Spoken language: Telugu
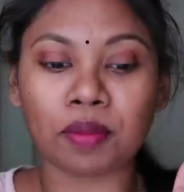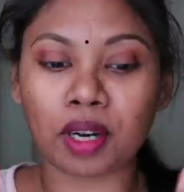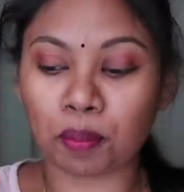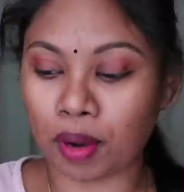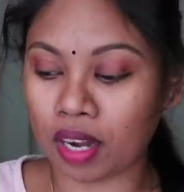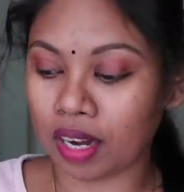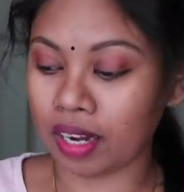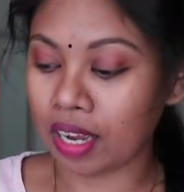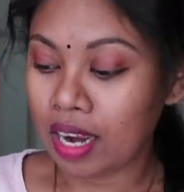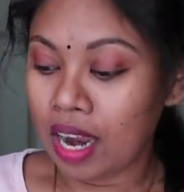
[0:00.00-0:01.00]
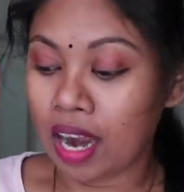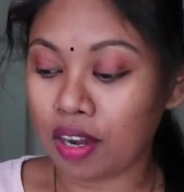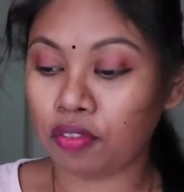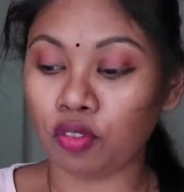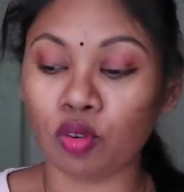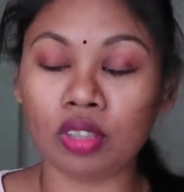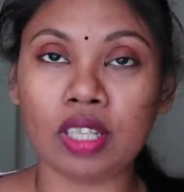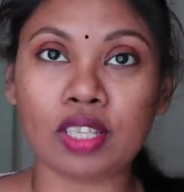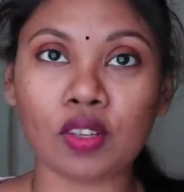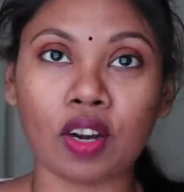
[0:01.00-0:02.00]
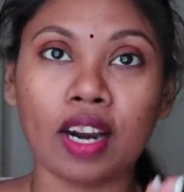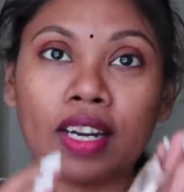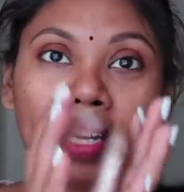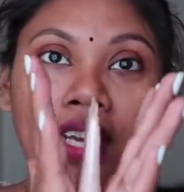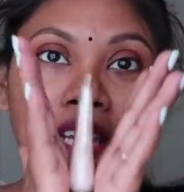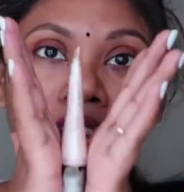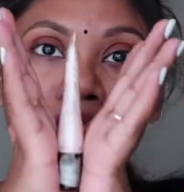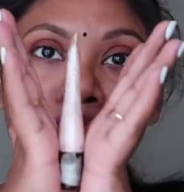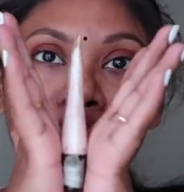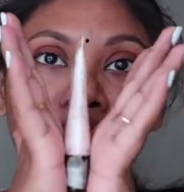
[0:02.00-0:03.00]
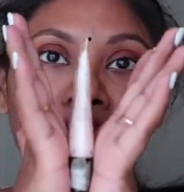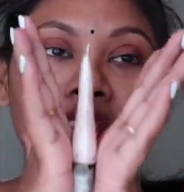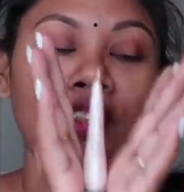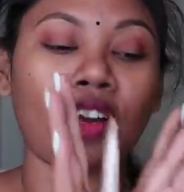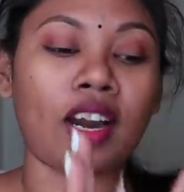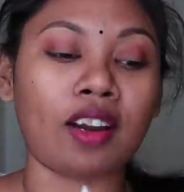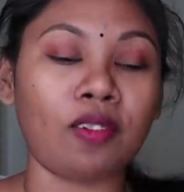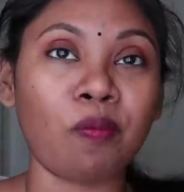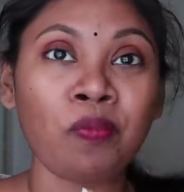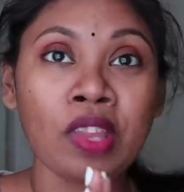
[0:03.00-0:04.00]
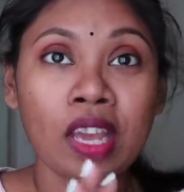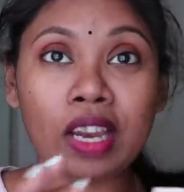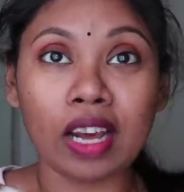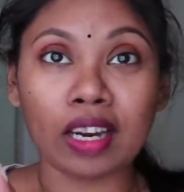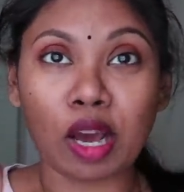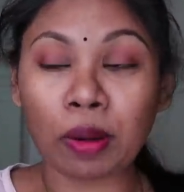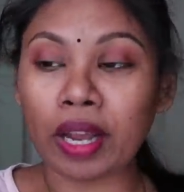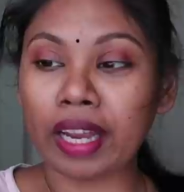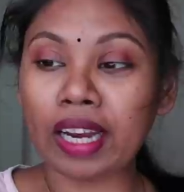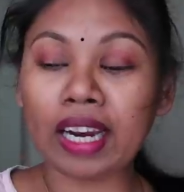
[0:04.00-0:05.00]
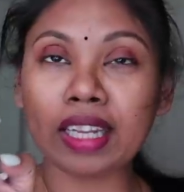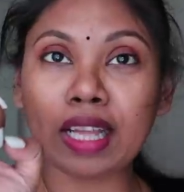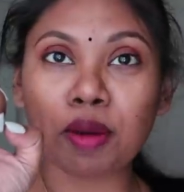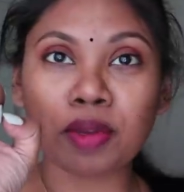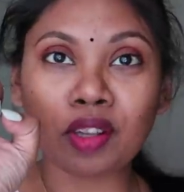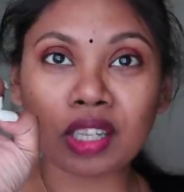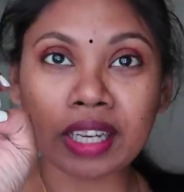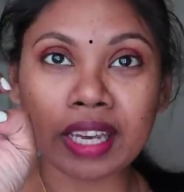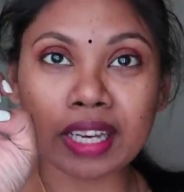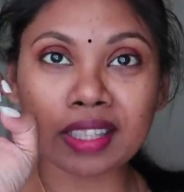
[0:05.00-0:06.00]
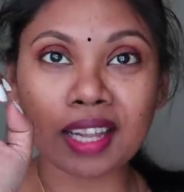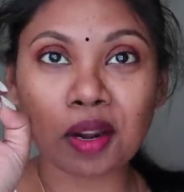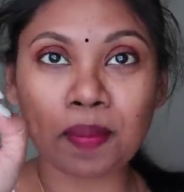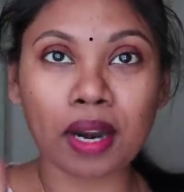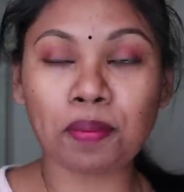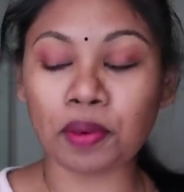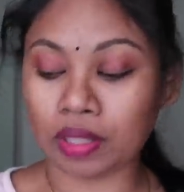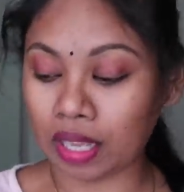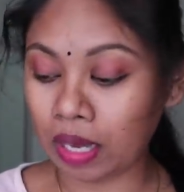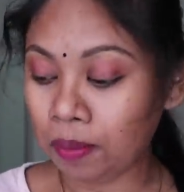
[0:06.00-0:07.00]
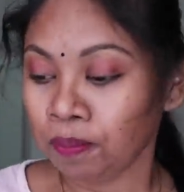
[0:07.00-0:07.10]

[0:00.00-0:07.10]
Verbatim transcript: అనమాట పనులన్నీ అంటే ఫోన్ తీసుకురా అంటే ఇలా ఫోన్ తీసుకురావడం ఇలా నాకు ఎక్కడ దాని మీద ఒక గీత అయినా పడిపోతే